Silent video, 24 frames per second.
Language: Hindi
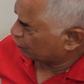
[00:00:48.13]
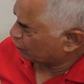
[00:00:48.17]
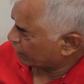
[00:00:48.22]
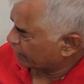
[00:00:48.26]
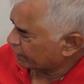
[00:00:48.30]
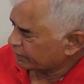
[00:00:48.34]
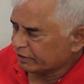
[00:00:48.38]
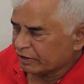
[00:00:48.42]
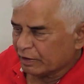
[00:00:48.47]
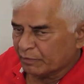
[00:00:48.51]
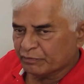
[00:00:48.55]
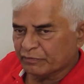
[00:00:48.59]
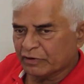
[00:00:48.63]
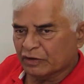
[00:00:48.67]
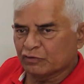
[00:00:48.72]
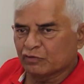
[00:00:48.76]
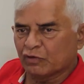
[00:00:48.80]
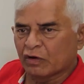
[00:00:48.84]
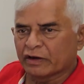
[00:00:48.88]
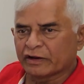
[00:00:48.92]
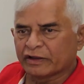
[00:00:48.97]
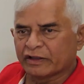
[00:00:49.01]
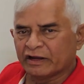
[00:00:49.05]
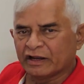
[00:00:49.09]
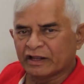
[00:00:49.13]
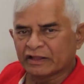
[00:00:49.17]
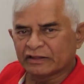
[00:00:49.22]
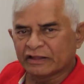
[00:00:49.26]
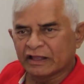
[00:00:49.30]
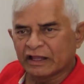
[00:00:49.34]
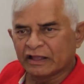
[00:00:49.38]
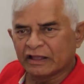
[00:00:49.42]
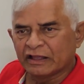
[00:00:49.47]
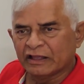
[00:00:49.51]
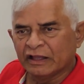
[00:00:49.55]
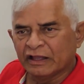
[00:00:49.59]
द्वार यम का द्वार
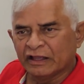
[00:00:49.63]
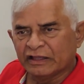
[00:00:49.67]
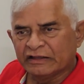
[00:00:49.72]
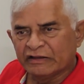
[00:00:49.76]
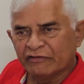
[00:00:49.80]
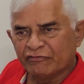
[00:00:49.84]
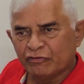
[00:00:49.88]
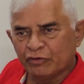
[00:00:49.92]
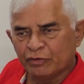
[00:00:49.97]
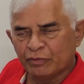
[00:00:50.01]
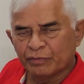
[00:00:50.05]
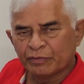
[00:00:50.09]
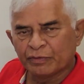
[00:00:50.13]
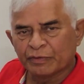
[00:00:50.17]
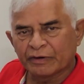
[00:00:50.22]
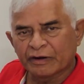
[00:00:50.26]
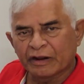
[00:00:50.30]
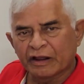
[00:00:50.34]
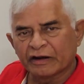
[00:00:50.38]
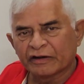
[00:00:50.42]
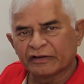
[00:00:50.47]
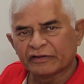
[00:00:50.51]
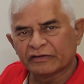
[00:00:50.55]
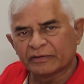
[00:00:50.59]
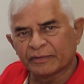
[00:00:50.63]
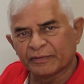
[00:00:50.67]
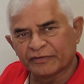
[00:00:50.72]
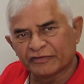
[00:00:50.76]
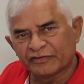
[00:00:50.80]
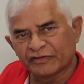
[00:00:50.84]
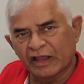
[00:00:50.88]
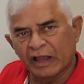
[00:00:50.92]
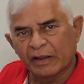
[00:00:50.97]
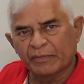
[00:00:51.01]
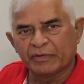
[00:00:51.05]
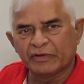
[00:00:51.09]
कहलाता है ये विभिन्न प्रकार की
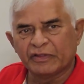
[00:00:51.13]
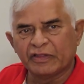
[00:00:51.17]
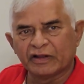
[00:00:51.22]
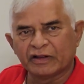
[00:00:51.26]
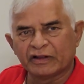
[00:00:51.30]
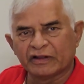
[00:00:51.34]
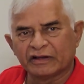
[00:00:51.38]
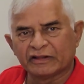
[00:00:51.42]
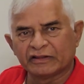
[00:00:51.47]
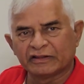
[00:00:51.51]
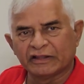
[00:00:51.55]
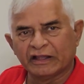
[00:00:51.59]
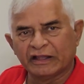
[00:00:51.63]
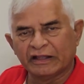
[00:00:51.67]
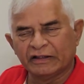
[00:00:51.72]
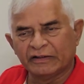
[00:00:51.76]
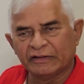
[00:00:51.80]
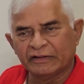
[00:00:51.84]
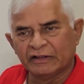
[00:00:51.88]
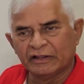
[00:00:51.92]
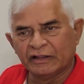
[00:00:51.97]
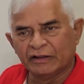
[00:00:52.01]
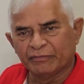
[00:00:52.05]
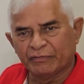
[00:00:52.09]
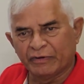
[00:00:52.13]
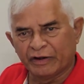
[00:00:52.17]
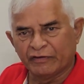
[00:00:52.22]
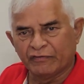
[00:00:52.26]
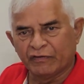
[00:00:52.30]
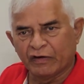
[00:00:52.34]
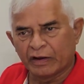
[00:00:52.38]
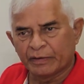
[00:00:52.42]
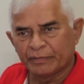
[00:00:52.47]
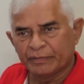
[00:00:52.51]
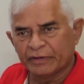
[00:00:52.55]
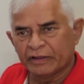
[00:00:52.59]
समस्याएं पैदा करता है
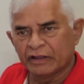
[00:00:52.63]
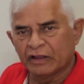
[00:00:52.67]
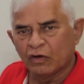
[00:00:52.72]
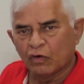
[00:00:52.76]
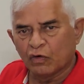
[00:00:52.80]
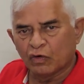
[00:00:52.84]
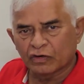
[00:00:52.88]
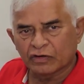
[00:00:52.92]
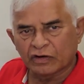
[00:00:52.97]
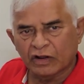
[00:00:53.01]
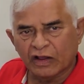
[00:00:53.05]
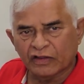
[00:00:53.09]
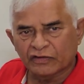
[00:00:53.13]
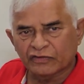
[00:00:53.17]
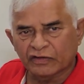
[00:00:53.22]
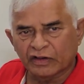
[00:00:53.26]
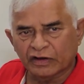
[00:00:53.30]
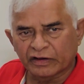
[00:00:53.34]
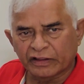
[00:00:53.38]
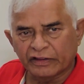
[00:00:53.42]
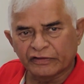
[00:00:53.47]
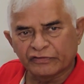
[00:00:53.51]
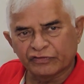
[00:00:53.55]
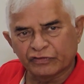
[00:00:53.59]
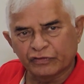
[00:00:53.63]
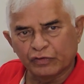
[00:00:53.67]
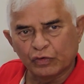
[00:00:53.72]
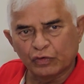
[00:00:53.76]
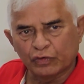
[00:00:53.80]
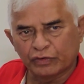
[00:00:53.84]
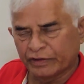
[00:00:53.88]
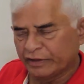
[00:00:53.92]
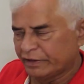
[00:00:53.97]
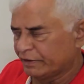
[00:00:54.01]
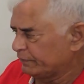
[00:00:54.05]
परिवार में और खास करके स्त्रियों की